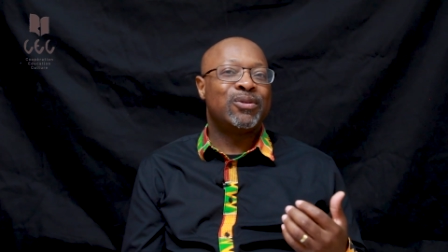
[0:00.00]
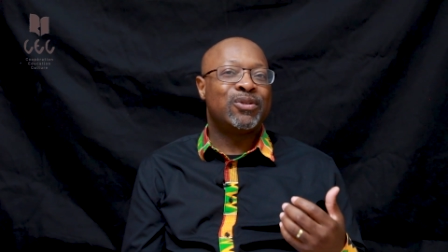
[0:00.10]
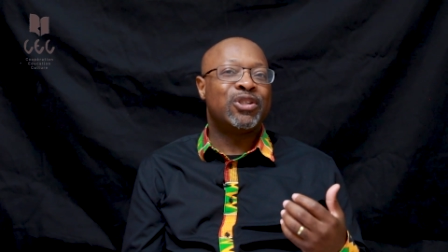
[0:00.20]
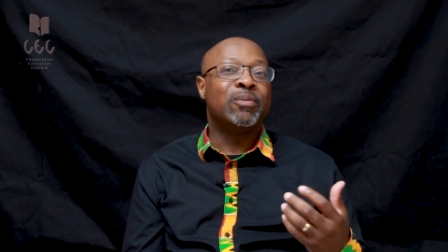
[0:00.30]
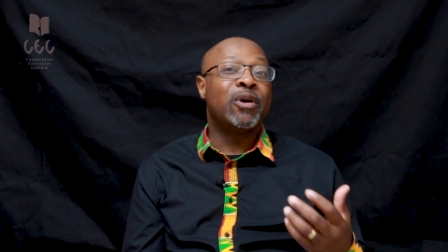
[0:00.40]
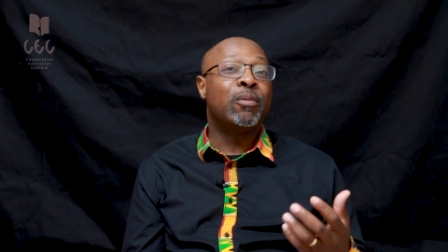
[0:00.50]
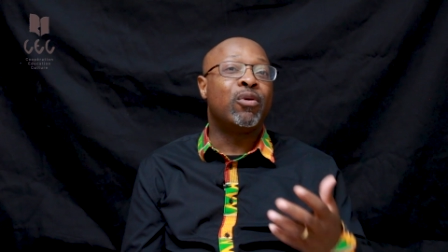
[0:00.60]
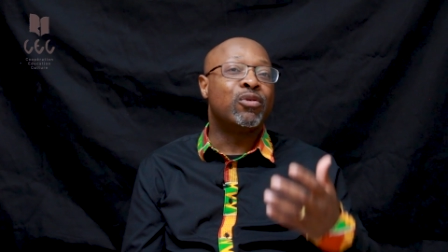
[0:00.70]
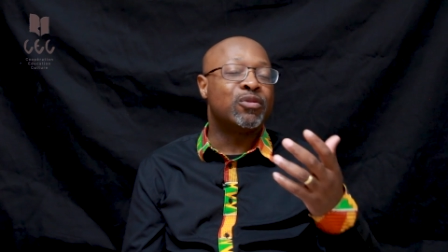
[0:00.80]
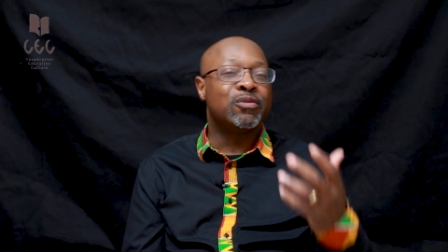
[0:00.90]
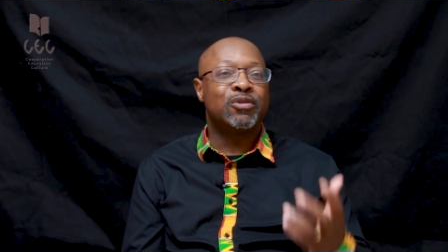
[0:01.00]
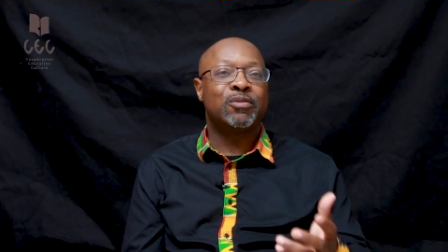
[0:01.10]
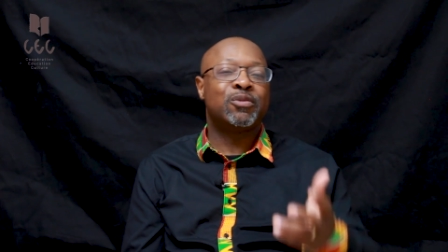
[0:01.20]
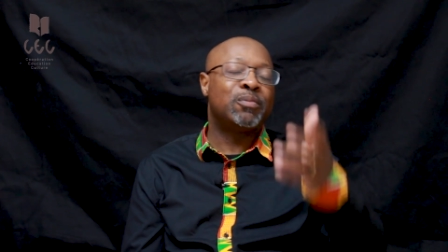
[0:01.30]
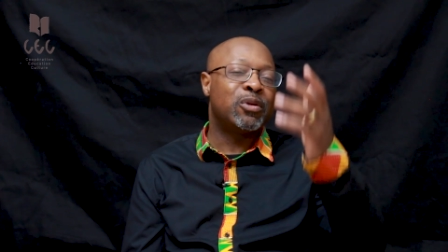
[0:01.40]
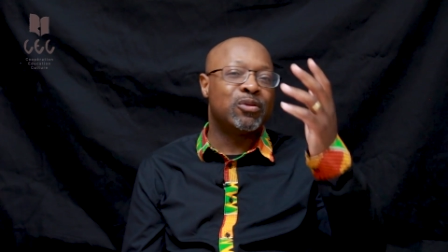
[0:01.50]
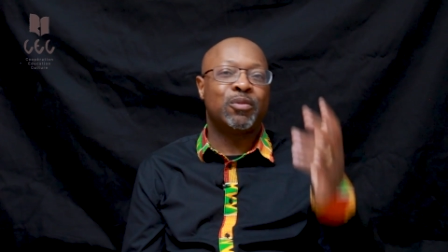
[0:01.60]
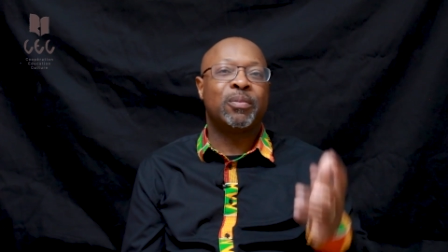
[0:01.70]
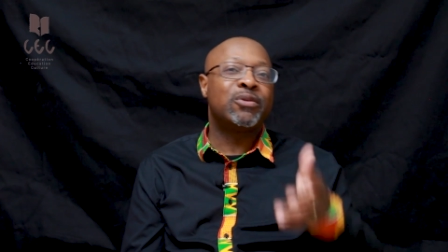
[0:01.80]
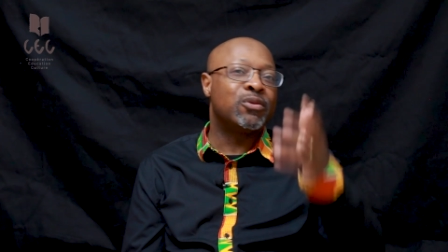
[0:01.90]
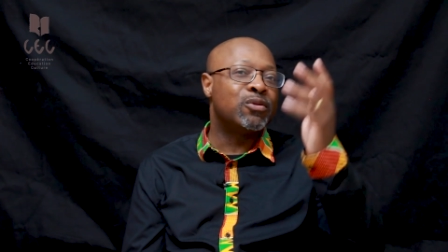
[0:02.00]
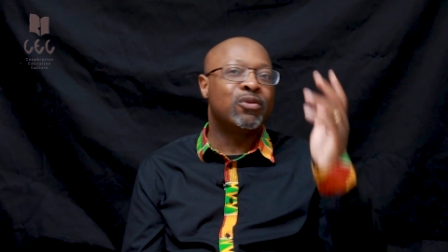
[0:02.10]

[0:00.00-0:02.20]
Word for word: schéma. Bon, je, je, je passe